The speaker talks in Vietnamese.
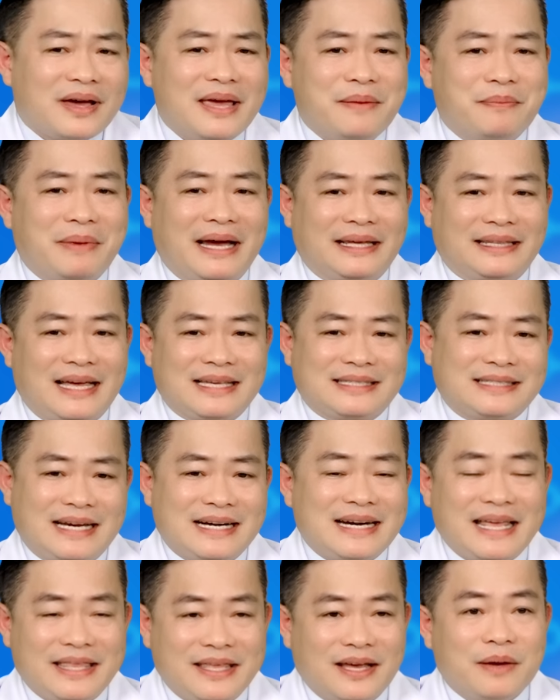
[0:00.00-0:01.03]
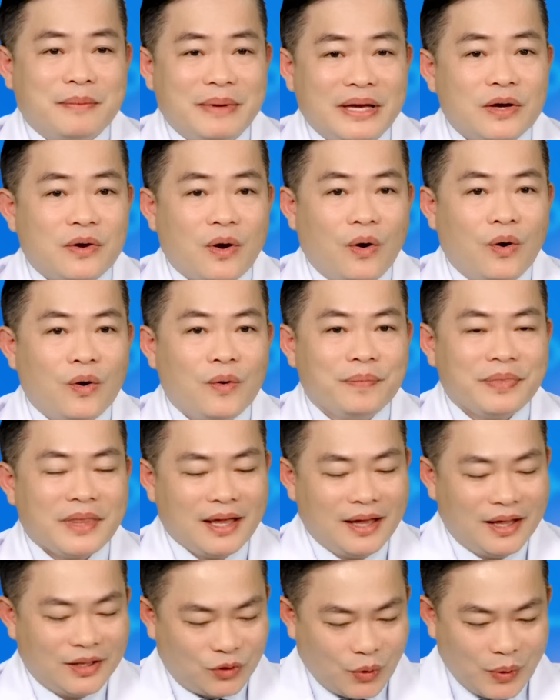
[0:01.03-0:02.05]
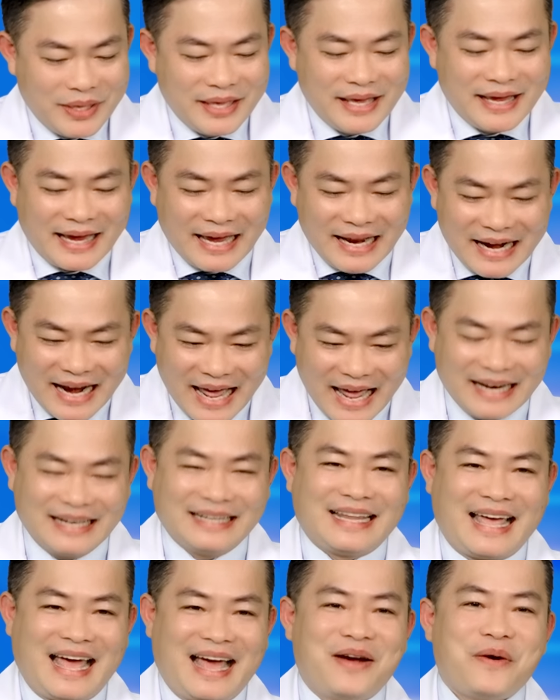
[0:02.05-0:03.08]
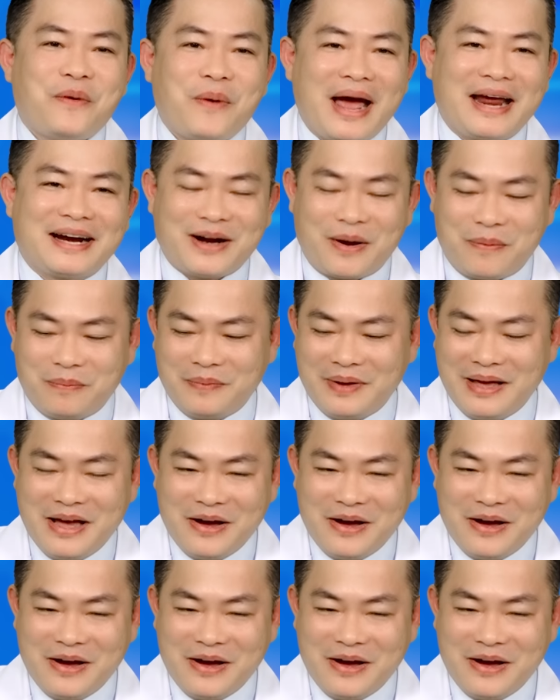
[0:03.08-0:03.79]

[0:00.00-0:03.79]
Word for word: khi mà người ta xảy ra những biến cố. Tuy nhiên cái nền tảng quan trọng